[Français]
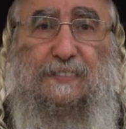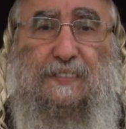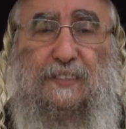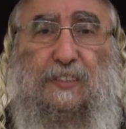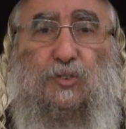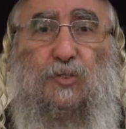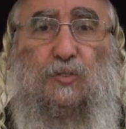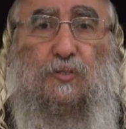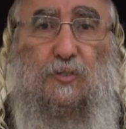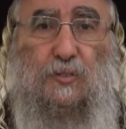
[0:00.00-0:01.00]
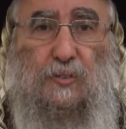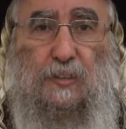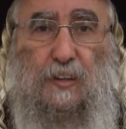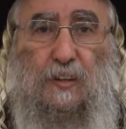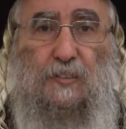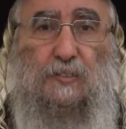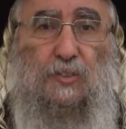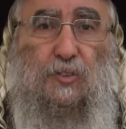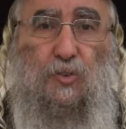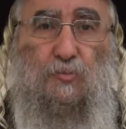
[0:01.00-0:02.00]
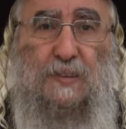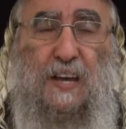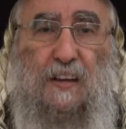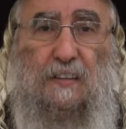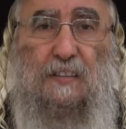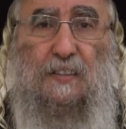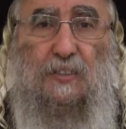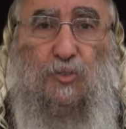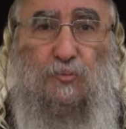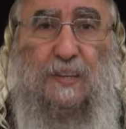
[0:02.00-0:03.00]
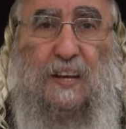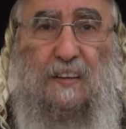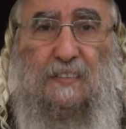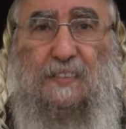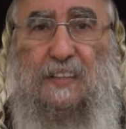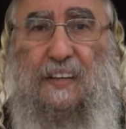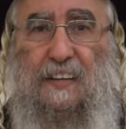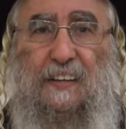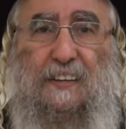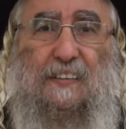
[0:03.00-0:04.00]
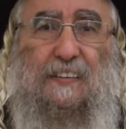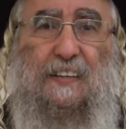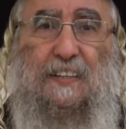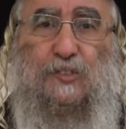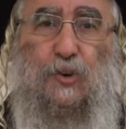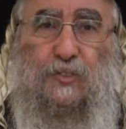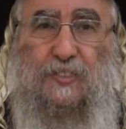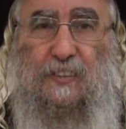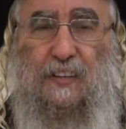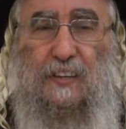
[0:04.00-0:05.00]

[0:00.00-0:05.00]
C'est-à-dire que, le, bien, le bien, il est, sorti.